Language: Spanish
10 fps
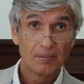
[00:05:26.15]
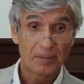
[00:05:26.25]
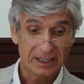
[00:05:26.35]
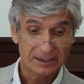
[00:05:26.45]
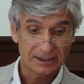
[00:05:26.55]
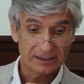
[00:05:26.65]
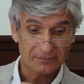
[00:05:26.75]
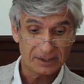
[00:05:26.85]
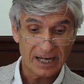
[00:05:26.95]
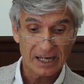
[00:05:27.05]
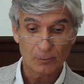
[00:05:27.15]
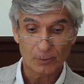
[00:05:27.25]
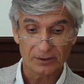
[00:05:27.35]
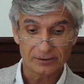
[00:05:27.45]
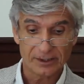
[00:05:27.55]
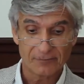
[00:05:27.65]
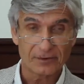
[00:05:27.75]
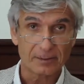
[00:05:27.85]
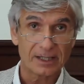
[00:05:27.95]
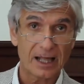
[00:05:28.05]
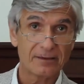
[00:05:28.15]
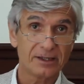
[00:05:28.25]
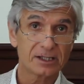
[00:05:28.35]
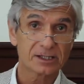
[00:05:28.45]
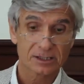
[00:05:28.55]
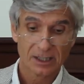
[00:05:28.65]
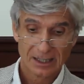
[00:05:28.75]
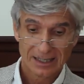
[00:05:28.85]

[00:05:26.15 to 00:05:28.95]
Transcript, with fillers: para identificar o predecir enfermedades,